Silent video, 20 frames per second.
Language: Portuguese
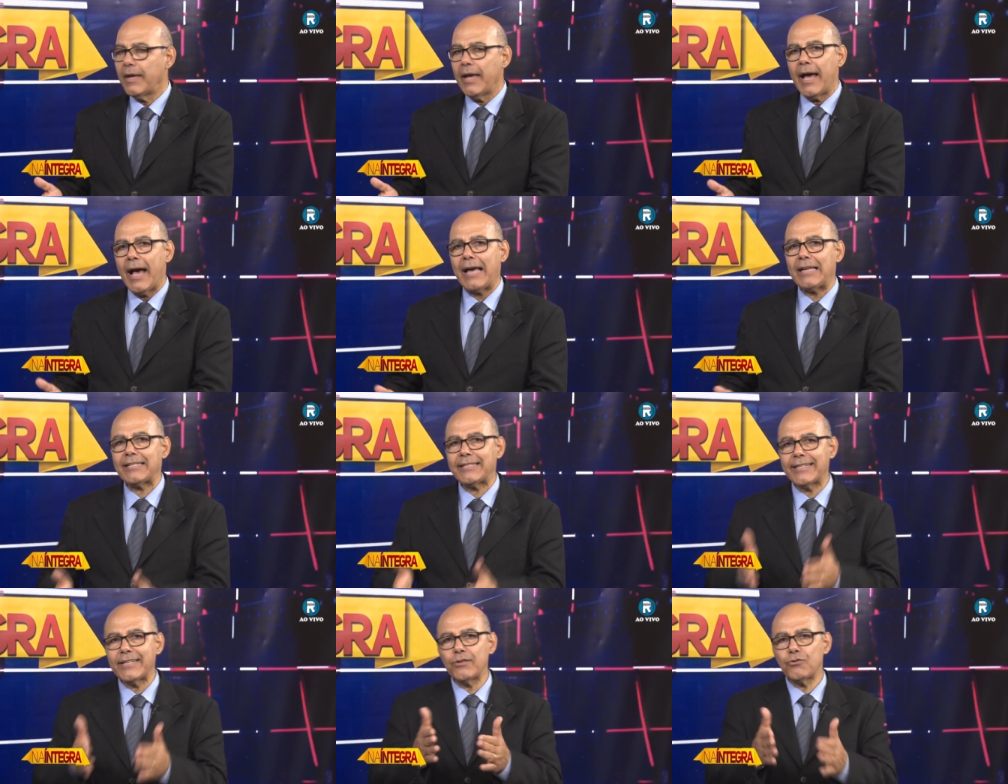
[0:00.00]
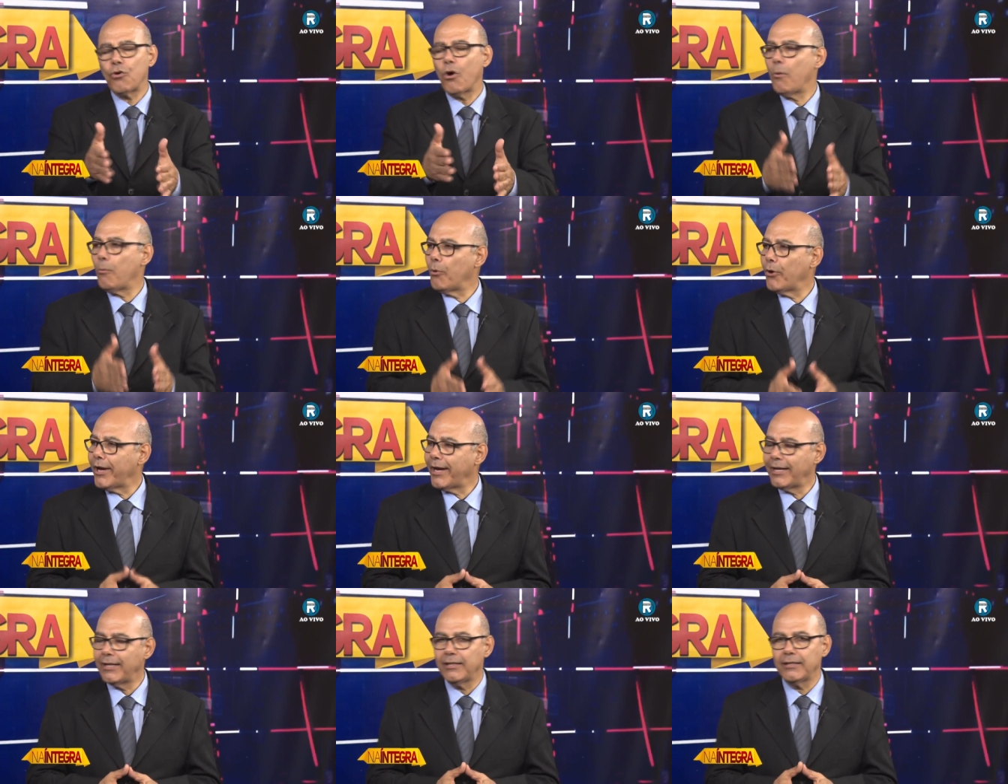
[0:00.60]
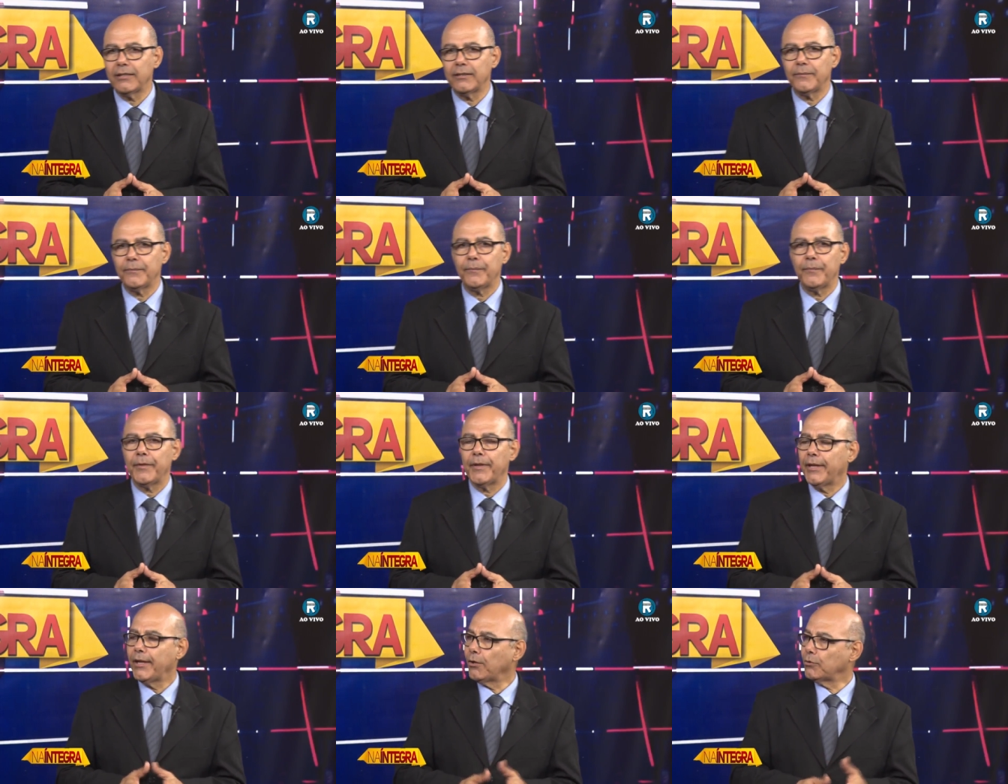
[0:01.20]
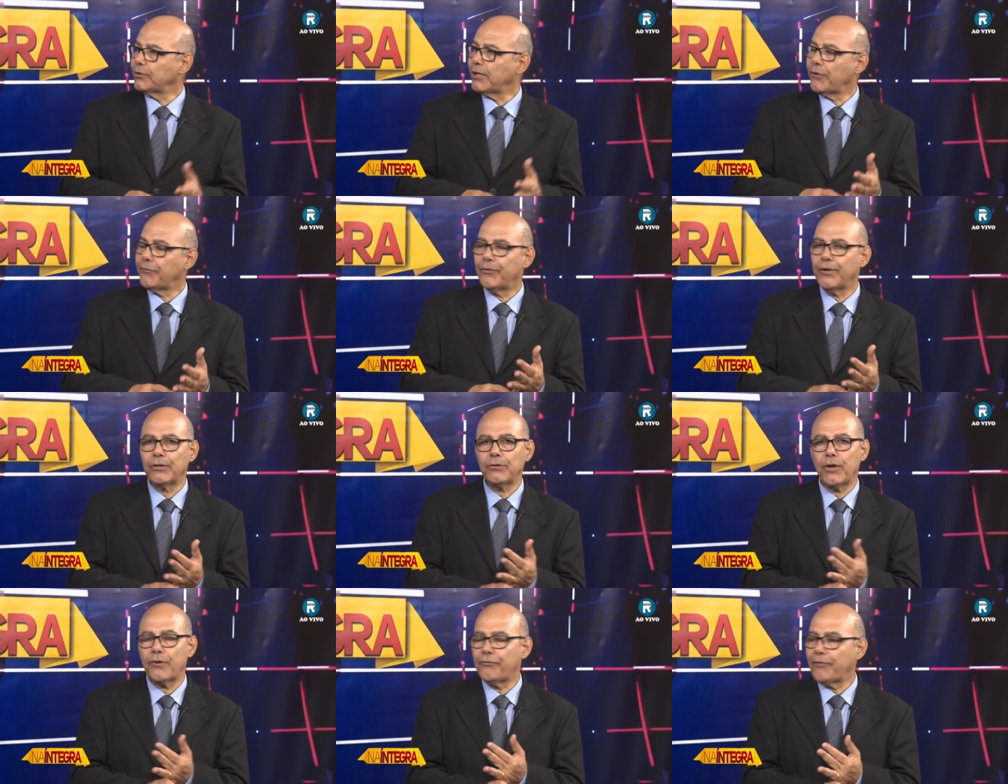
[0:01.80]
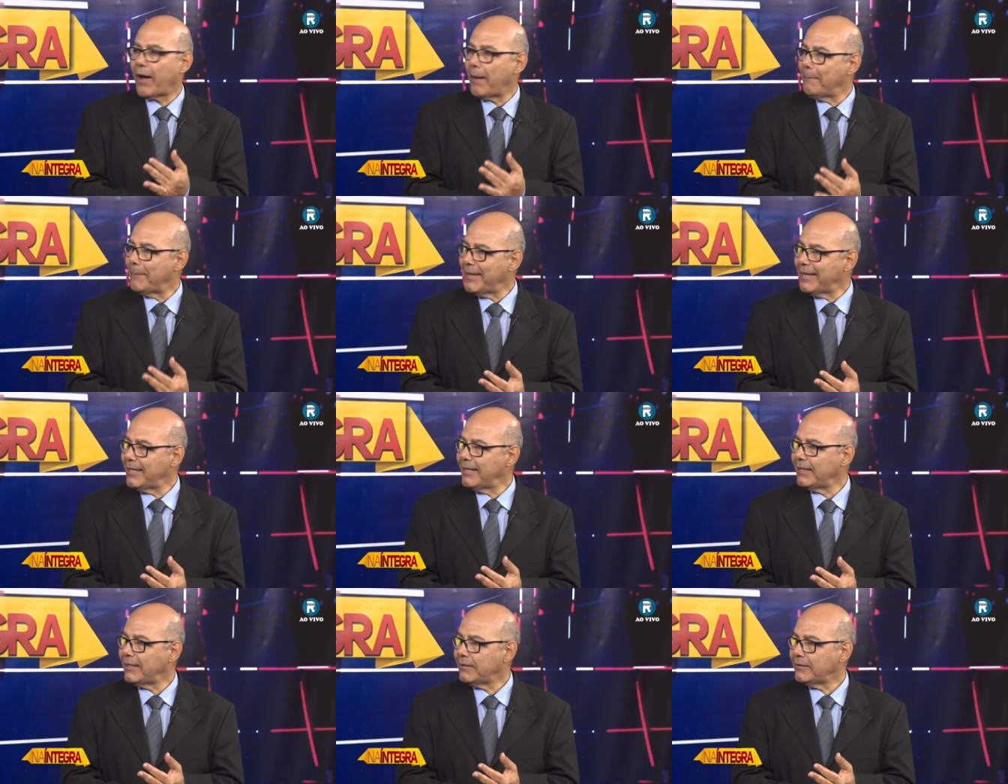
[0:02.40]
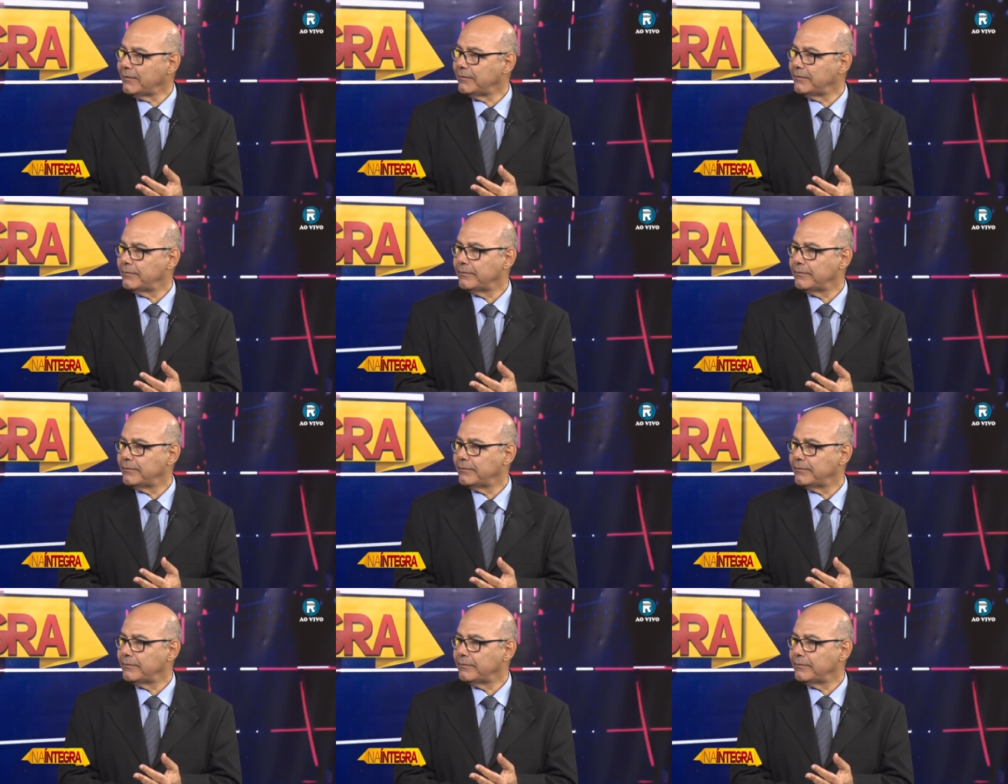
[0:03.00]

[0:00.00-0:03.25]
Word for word: Assim como ele, eu defendo a família,